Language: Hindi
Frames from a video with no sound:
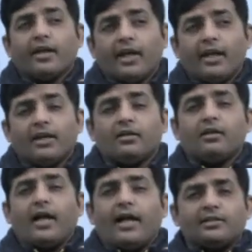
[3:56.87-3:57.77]
एक
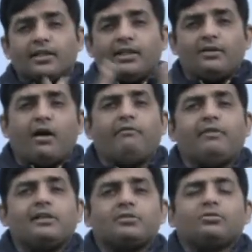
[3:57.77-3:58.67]
ऐसे
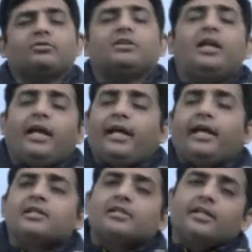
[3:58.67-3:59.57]
नॉवेल्स होते हैं
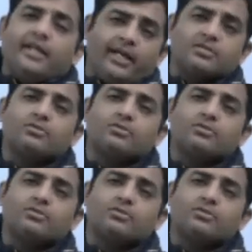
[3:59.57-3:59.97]
ऐसे टेक्स्ट